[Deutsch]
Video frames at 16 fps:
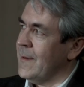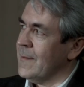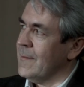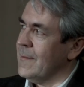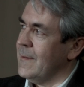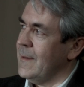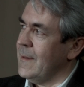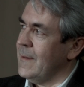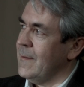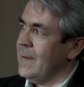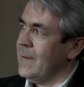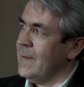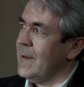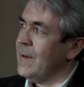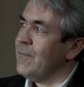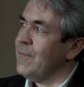was in
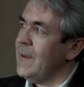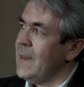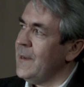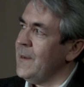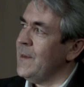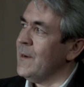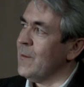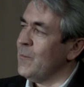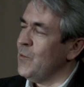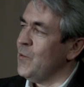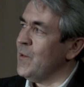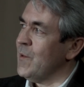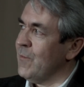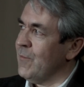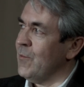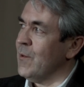sehr vielen Ihrer
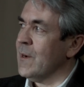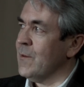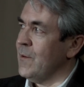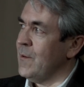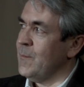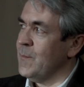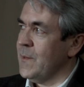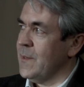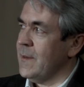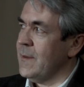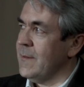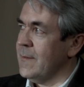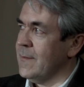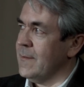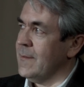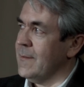Bücher vorkommt,
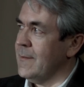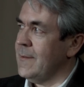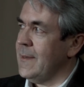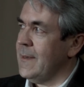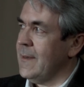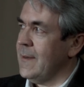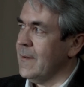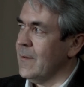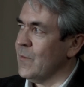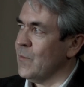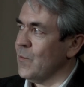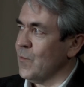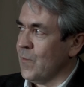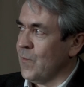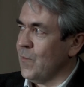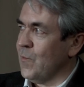ist die
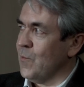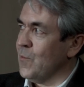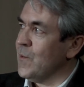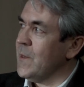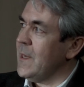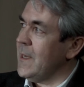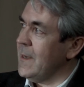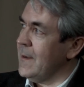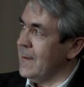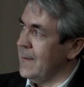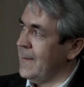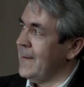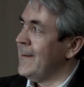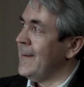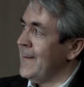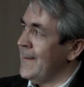Soziologie.
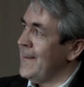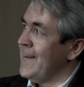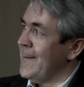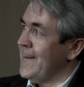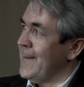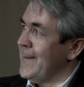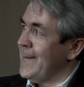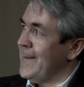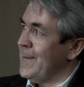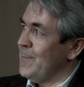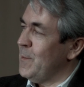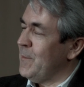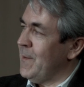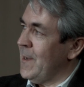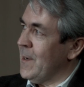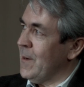
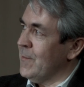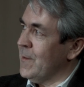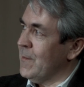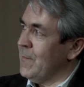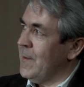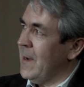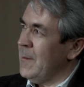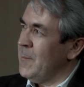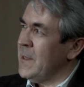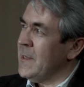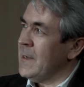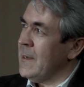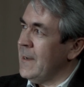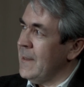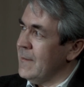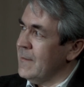Mir fällt auf, dass vor allem in
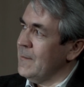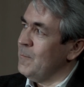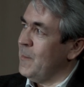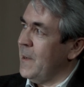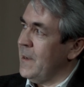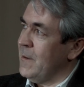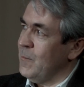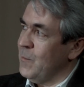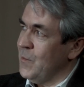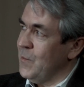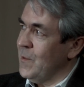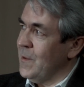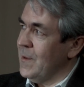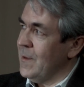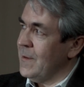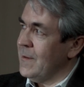den letzten beiden
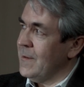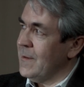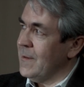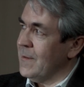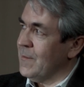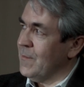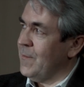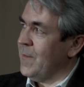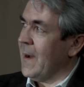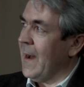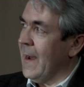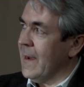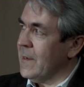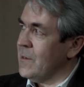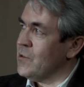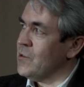Büchern das
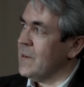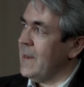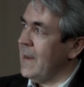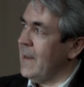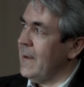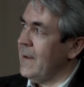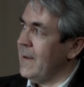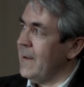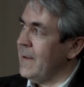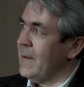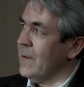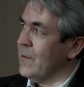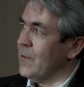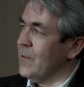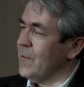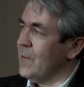Fragestellen eine
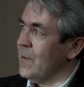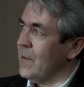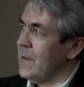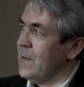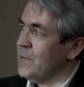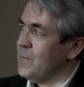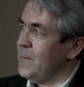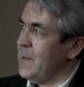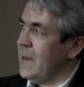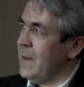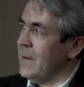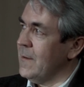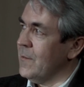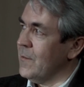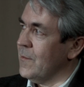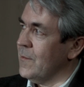große Rolle
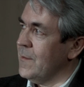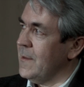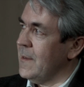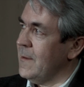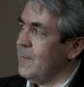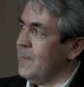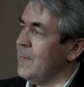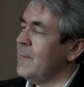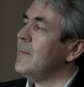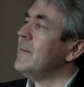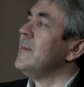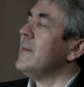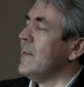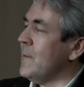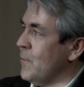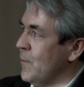spielt und im
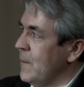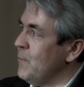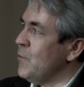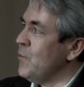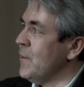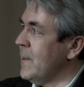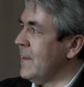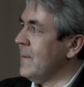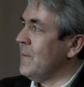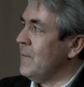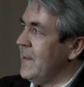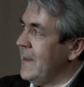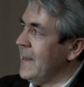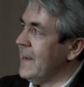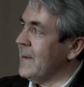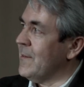neuen Buch jetzt
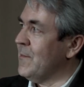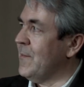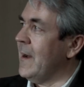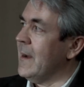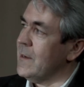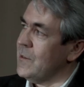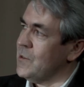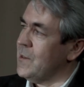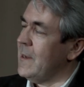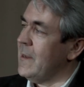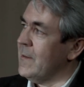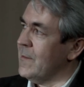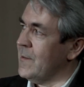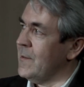weniger das Fragestellen,